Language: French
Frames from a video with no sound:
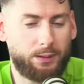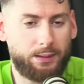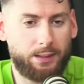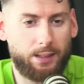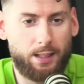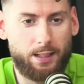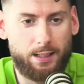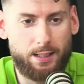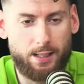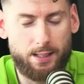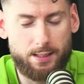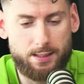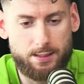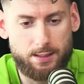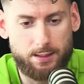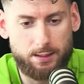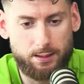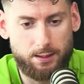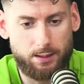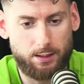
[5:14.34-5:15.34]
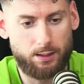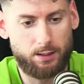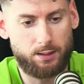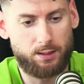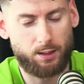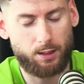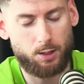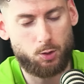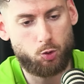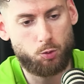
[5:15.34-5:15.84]
des highlights et
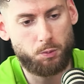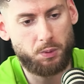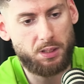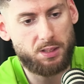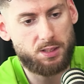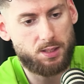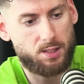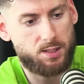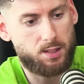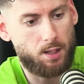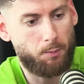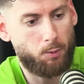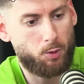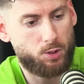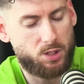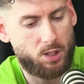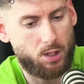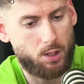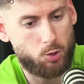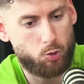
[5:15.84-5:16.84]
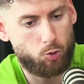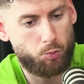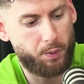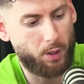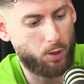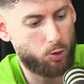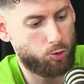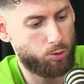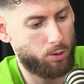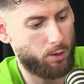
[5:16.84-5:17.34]
des, résumés. sincèrement, c'est un
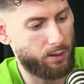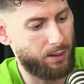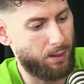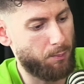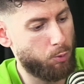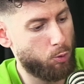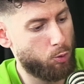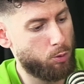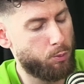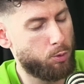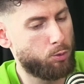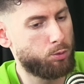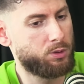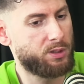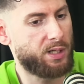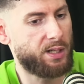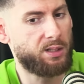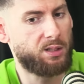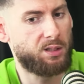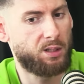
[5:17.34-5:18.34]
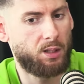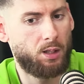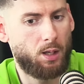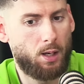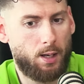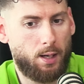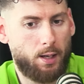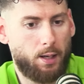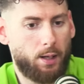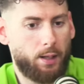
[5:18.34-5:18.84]
super joueur, il a beaucoup beaucoup de qualité.
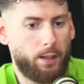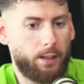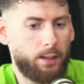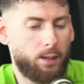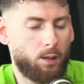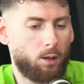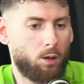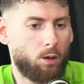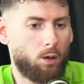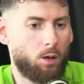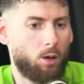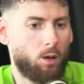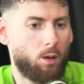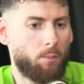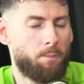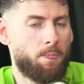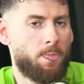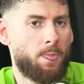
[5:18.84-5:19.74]
Et euh,